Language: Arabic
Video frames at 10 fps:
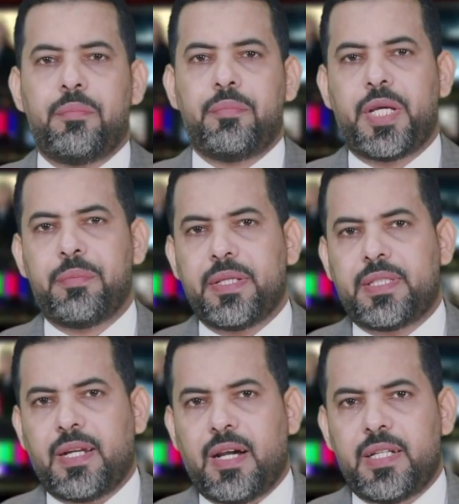بهمة
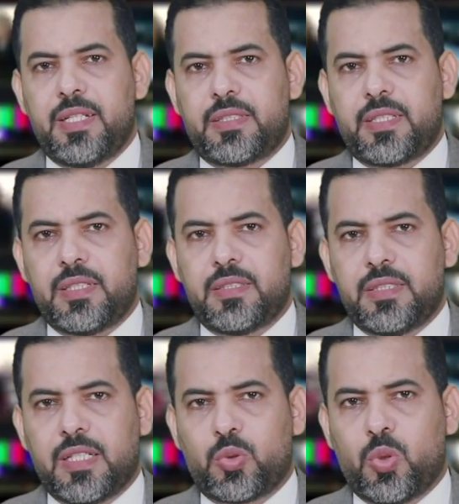عالية
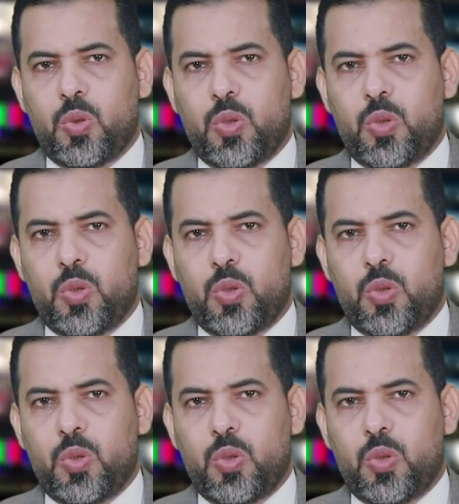يدخل